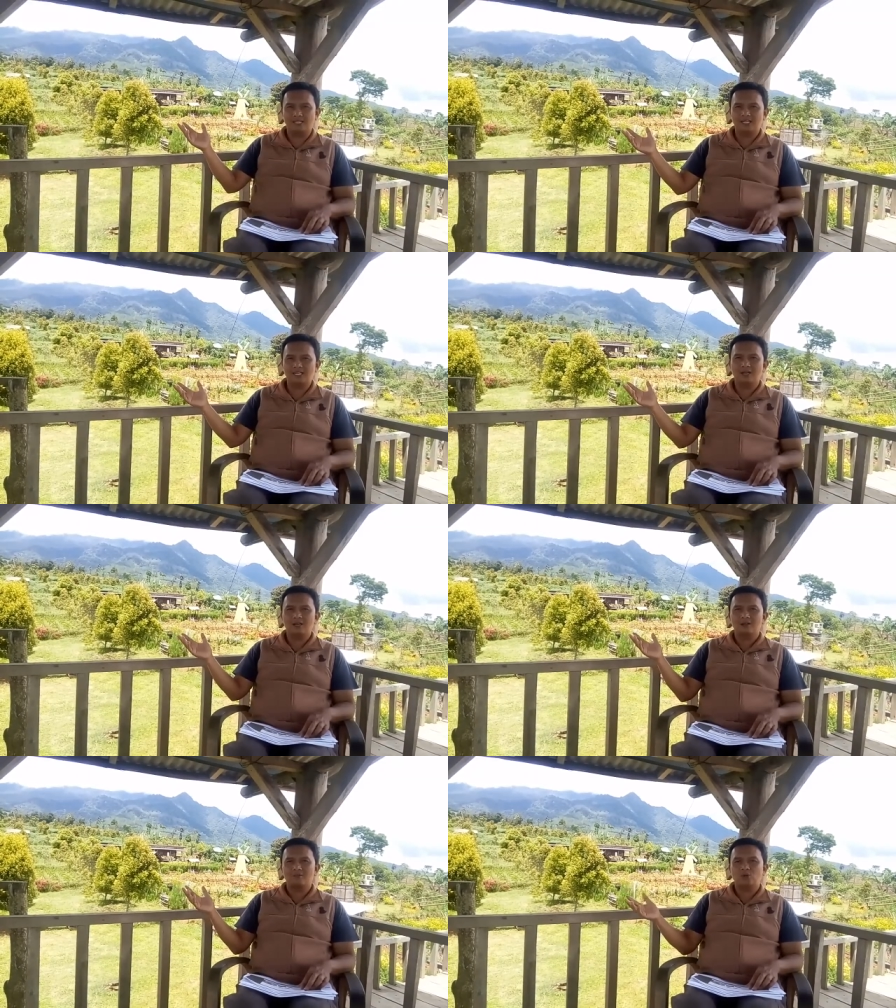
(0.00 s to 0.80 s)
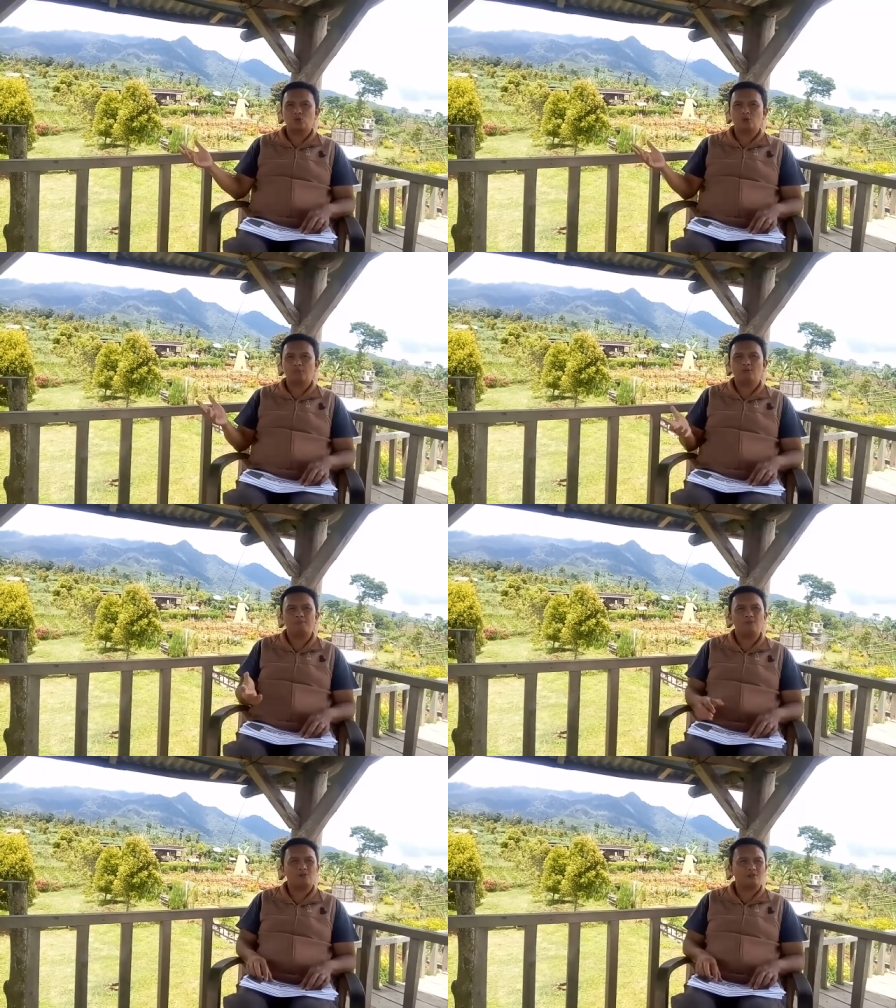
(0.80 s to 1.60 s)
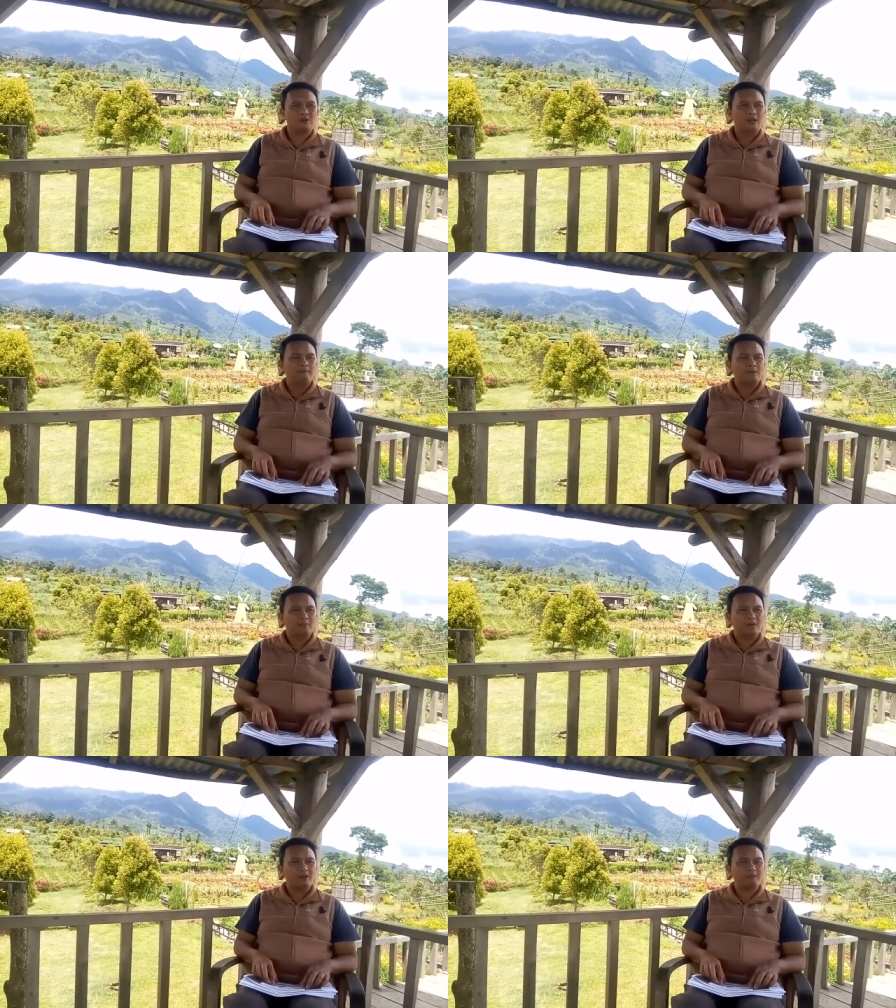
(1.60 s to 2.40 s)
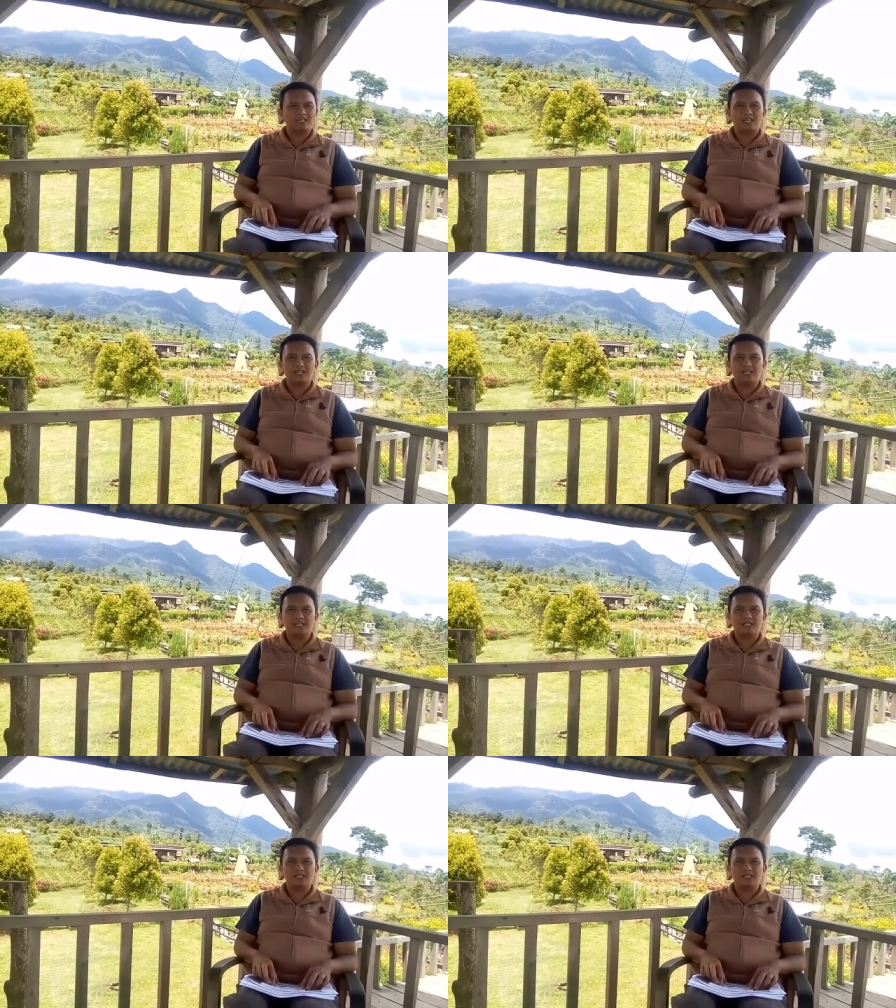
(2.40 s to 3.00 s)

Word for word: Jadi butuh pupuk para petaninya.